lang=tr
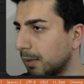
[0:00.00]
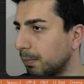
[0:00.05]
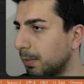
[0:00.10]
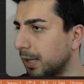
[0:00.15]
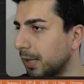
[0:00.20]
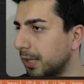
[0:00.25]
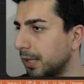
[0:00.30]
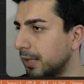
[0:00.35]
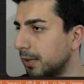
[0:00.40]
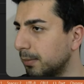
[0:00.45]

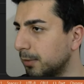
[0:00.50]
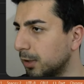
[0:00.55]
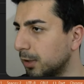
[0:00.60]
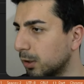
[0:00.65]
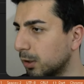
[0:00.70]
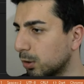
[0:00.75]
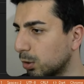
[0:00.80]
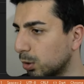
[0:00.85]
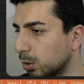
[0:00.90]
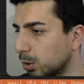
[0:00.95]
panelimi
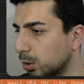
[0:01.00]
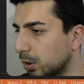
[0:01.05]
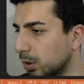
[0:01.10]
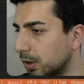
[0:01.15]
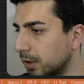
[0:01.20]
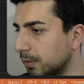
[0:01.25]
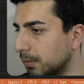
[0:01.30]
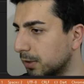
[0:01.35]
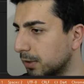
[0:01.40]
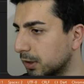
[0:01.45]
de kontrol
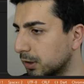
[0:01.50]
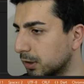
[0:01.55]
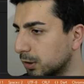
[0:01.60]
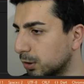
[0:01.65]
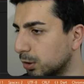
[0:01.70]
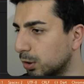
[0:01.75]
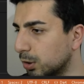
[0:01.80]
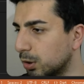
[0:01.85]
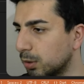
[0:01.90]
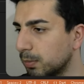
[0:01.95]
etmek
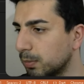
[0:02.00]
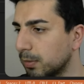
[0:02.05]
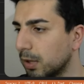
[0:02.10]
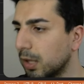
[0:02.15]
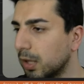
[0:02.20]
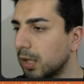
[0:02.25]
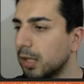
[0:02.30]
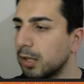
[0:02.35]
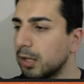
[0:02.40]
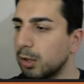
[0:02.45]
istiyorum.
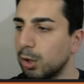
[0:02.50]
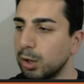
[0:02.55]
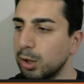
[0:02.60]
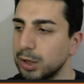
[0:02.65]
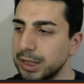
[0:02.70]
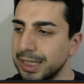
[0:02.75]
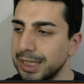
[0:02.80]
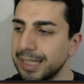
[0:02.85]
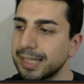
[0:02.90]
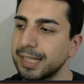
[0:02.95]

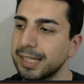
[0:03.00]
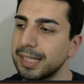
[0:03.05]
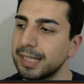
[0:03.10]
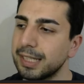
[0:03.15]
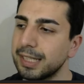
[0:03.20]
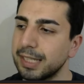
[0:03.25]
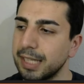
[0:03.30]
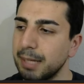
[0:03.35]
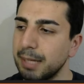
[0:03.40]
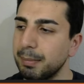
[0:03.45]
Öncelikle
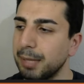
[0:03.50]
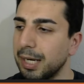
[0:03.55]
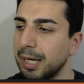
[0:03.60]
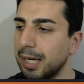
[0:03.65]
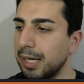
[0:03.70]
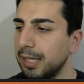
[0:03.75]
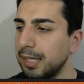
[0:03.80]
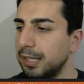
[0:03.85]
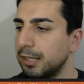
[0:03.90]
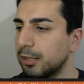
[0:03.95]

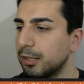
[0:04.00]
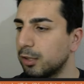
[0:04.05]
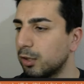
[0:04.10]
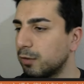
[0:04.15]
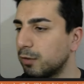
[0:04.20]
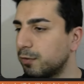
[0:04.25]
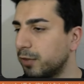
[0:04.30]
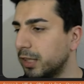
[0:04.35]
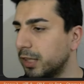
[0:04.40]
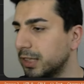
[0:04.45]
tema
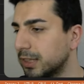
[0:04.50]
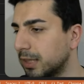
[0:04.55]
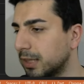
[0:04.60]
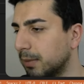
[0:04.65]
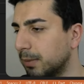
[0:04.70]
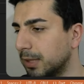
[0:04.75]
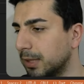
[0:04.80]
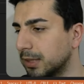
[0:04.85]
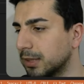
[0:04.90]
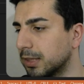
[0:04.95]
interface
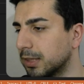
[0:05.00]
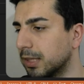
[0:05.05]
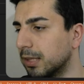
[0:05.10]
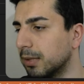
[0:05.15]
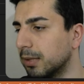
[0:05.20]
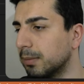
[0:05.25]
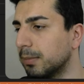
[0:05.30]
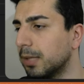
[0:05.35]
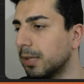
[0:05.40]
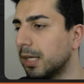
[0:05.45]
ile
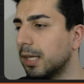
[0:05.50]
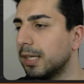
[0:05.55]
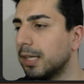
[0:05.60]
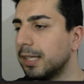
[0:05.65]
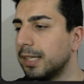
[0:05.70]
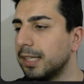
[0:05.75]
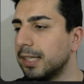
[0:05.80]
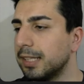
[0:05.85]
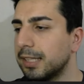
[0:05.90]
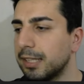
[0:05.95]
başlayalım.
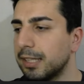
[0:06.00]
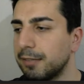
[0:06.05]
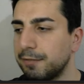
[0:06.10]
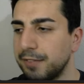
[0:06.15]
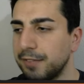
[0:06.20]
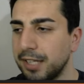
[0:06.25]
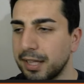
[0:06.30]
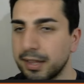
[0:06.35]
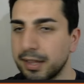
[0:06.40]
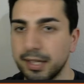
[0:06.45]

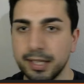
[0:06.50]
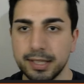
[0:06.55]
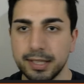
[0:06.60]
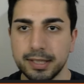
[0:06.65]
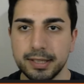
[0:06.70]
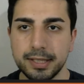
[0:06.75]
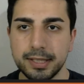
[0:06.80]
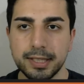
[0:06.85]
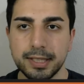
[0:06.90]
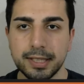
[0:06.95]
Interface
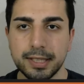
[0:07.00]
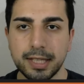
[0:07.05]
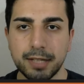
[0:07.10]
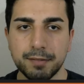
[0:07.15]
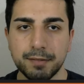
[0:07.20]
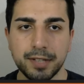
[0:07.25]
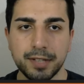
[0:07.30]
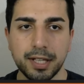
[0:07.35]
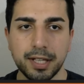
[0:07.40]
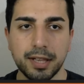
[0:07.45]
nedir?
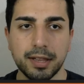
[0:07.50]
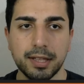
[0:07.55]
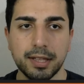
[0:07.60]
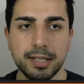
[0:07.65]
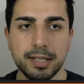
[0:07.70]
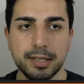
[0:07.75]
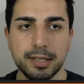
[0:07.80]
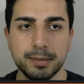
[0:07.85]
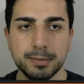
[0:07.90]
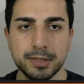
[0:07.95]
Interface
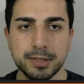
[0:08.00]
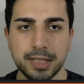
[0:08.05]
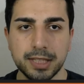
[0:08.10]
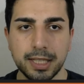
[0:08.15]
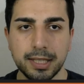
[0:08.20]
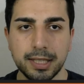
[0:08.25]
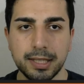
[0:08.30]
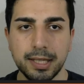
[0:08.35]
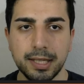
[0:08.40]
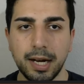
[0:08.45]
dediğimiz
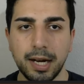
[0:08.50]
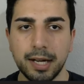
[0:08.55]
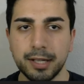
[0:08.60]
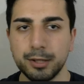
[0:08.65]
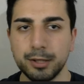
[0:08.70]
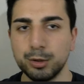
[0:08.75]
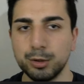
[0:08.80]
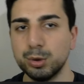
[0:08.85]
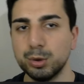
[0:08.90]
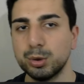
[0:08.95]
şey de
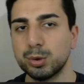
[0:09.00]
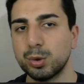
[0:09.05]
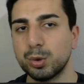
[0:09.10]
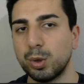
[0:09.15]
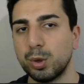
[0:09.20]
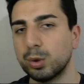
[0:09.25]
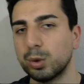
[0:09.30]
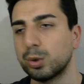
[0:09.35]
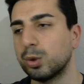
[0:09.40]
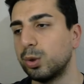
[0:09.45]
arayüz
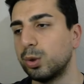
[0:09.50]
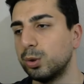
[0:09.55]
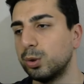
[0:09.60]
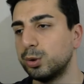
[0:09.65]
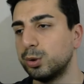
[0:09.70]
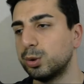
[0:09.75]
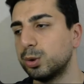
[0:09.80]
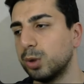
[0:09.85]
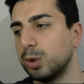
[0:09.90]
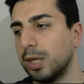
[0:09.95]

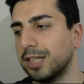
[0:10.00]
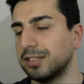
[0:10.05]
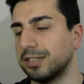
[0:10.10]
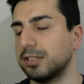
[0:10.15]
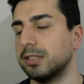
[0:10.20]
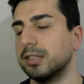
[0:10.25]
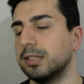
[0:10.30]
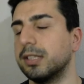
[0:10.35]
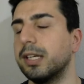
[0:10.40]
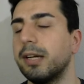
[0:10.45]
kontrolcüsü
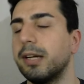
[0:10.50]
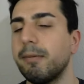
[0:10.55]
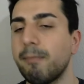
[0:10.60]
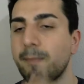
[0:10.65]
aslında.